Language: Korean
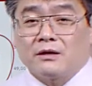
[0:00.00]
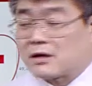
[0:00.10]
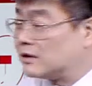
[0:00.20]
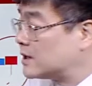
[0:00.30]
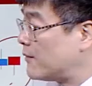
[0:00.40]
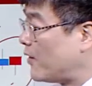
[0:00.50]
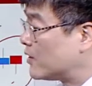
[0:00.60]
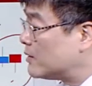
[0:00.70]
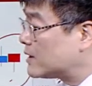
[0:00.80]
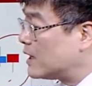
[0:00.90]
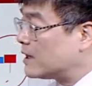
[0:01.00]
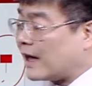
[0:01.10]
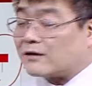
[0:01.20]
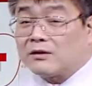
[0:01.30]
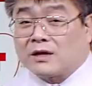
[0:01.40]
전체 펀드멘탈이
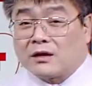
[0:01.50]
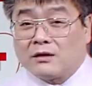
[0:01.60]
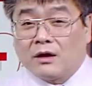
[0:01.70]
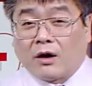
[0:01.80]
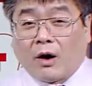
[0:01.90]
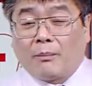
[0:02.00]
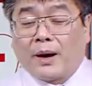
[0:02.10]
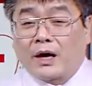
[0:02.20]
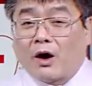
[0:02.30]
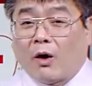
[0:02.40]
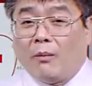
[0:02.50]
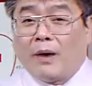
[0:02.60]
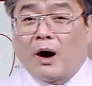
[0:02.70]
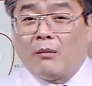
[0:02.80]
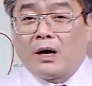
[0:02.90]
개선되는 업황이
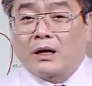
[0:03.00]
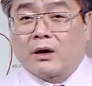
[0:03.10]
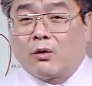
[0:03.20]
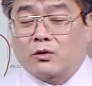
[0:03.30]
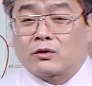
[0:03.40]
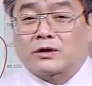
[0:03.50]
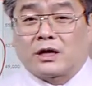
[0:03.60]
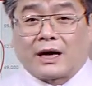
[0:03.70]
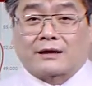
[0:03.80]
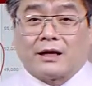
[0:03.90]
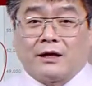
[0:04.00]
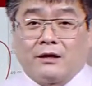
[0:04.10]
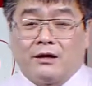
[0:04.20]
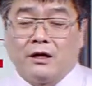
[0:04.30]
어마어마하게 호조세를 나타내는